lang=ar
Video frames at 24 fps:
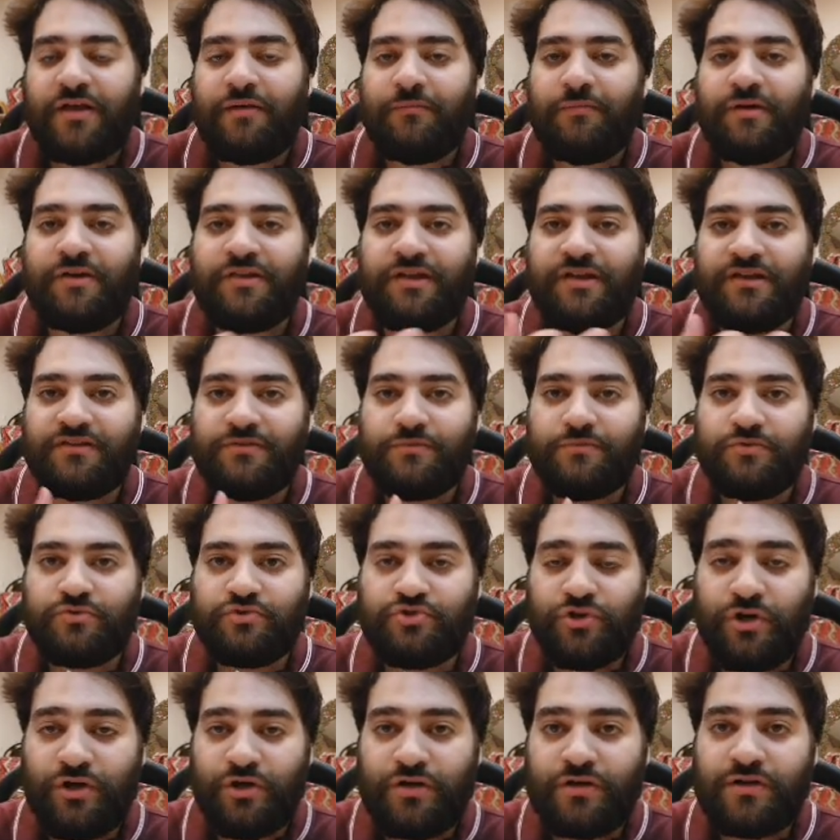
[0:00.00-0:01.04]
بدات من
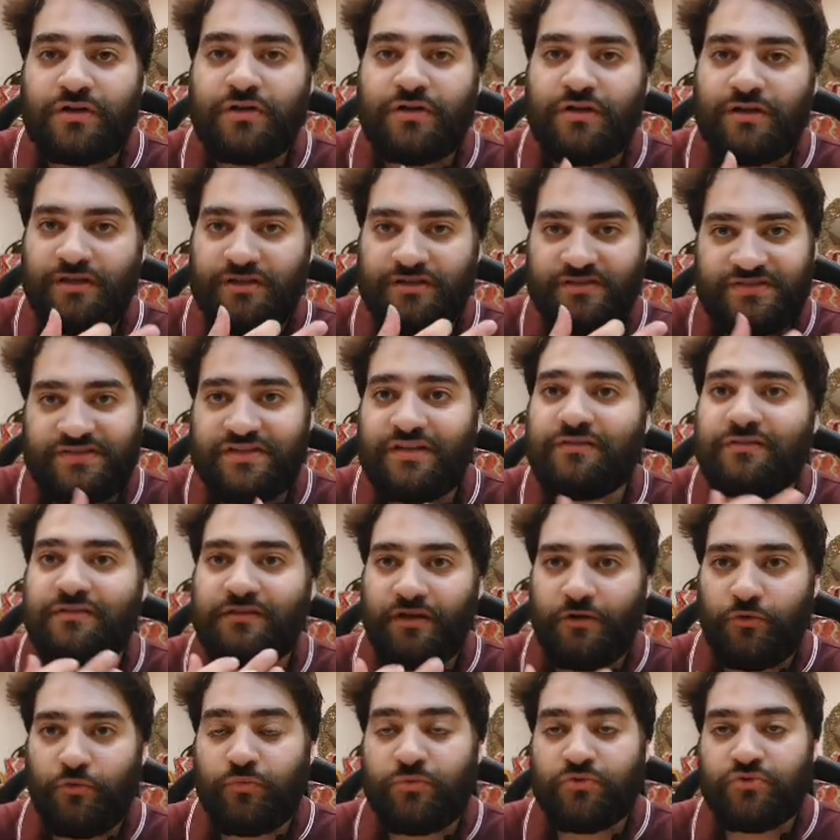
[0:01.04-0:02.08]
شهر
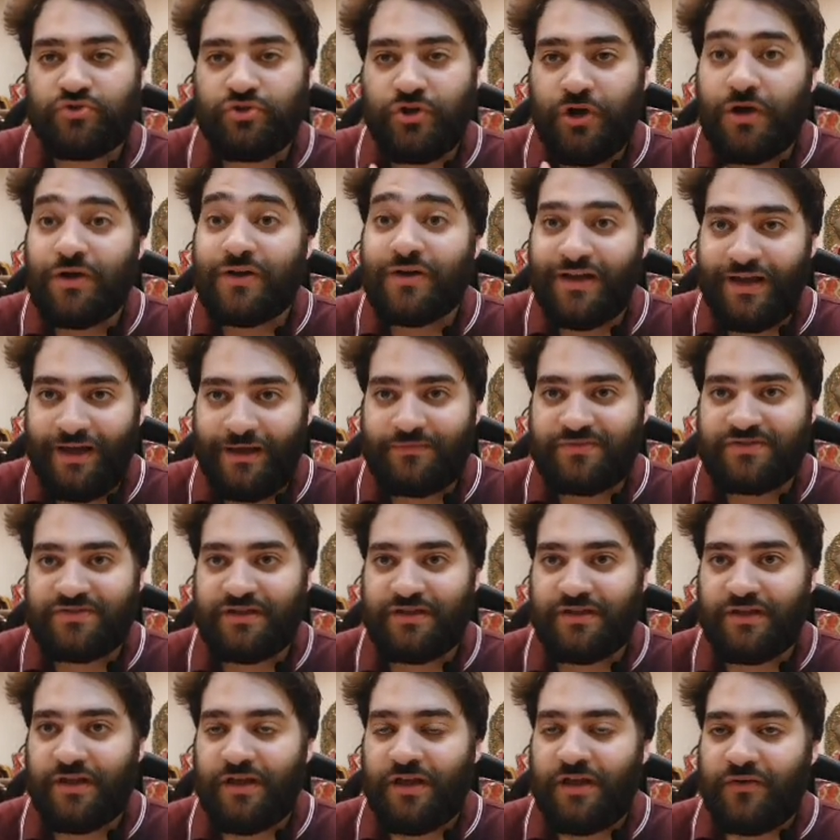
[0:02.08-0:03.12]
ستة ومن شهر خمسة
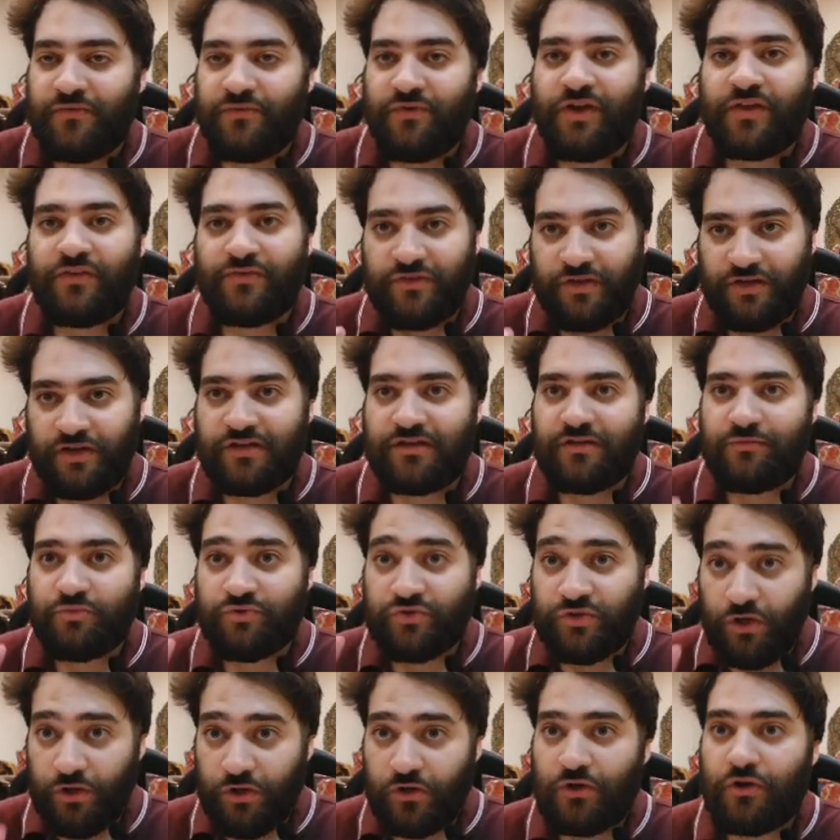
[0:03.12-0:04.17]
فانت كده
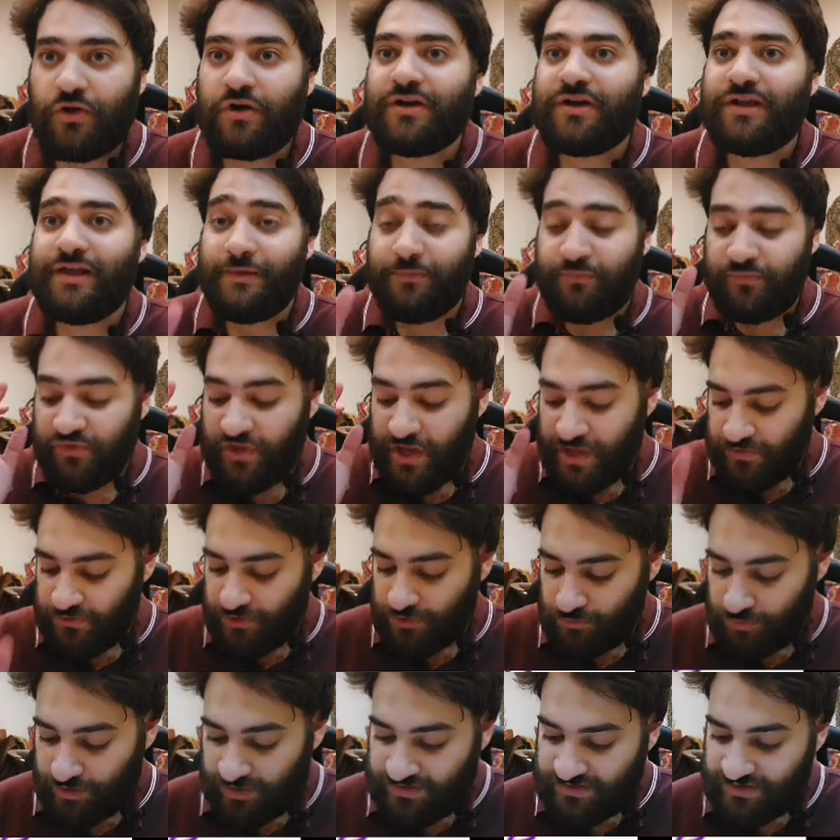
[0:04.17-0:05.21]
متاخر ابدا
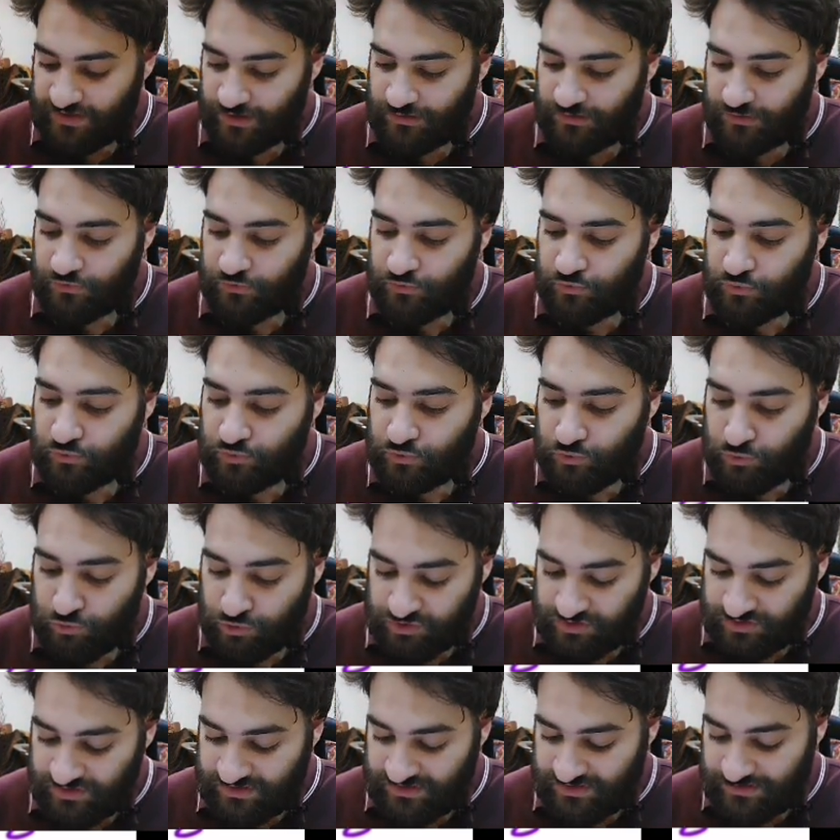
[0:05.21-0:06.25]
دلوقتي على طول
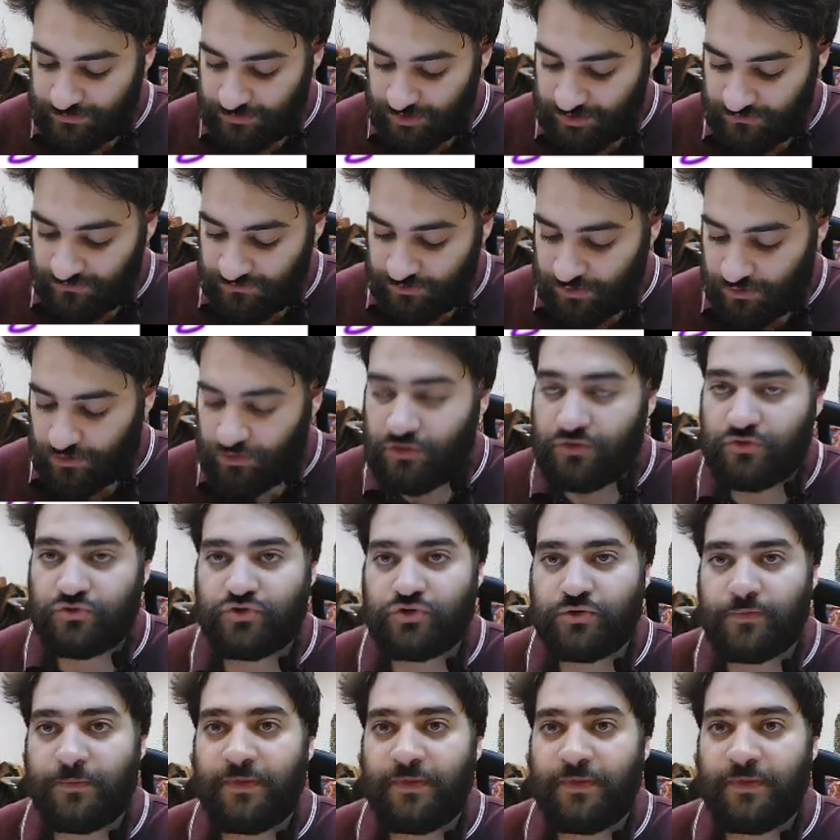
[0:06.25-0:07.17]
كورسز ما تفكرش